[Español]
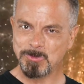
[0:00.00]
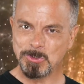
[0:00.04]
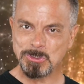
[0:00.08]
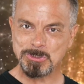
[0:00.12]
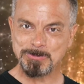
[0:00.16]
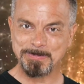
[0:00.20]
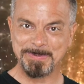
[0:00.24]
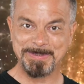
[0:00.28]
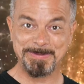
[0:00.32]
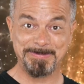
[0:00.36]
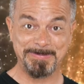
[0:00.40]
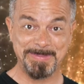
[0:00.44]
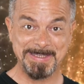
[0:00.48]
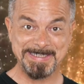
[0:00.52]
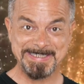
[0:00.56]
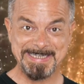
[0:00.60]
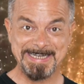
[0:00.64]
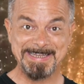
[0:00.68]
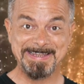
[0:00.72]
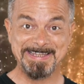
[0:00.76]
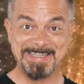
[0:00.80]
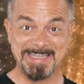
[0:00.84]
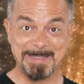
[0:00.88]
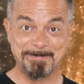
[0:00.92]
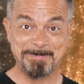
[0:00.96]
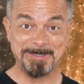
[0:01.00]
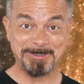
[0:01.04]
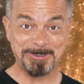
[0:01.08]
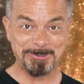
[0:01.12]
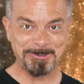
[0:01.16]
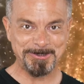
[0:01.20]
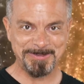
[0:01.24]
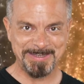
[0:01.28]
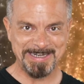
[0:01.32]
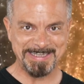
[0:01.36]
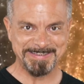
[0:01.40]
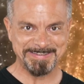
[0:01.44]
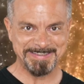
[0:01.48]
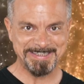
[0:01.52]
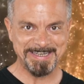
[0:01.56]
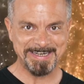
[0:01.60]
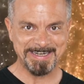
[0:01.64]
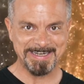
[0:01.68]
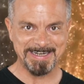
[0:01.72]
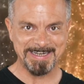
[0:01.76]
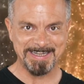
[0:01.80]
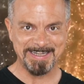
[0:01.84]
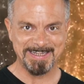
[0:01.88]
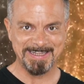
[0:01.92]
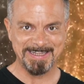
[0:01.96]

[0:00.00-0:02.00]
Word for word: dos veces el diámetro de la Tierra.